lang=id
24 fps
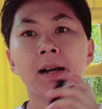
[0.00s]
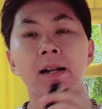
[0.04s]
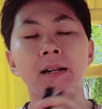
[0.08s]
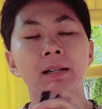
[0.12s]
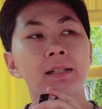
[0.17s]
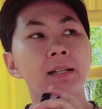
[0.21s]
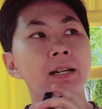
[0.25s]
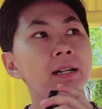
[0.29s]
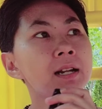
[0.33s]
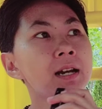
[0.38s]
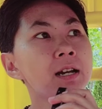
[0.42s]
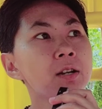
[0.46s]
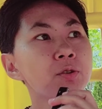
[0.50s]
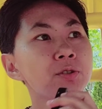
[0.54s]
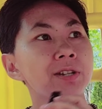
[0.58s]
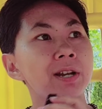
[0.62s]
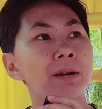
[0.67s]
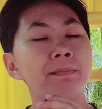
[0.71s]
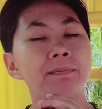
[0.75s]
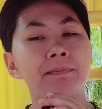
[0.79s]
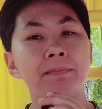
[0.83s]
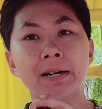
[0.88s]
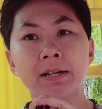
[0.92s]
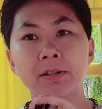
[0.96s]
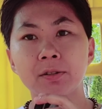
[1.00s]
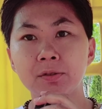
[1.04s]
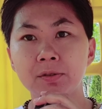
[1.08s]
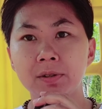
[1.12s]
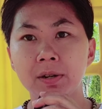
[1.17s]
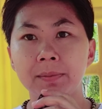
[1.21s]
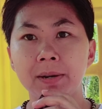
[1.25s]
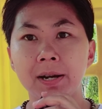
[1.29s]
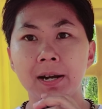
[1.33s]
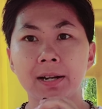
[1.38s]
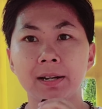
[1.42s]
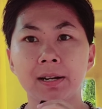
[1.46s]
kalian harus sabar
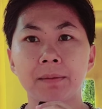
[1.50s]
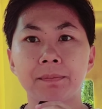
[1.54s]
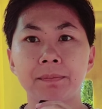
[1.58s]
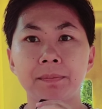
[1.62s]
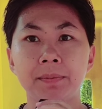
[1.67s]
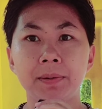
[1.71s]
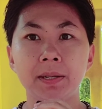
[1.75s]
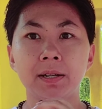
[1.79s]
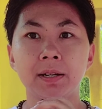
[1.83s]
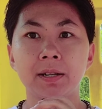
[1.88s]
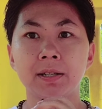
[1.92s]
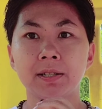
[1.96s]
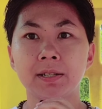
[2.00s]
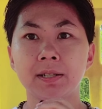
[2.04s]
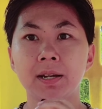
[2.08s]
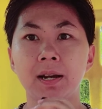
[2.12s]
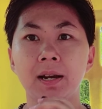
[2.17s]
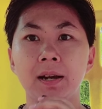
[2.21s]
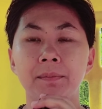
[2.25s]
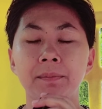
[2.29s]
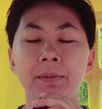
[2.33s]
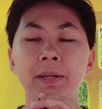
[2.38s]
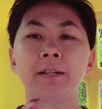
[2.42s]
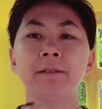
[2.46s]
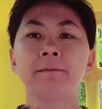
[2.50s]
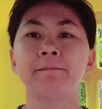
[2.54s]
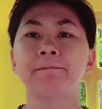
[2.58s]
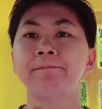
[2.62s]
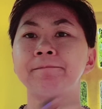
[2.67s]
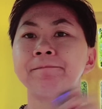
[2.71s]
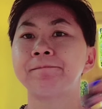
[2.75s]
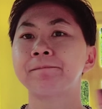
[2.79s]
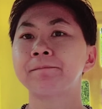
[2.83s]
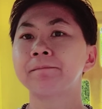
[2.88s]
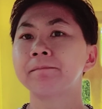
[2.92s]
juga menghadapi ya guys ya amin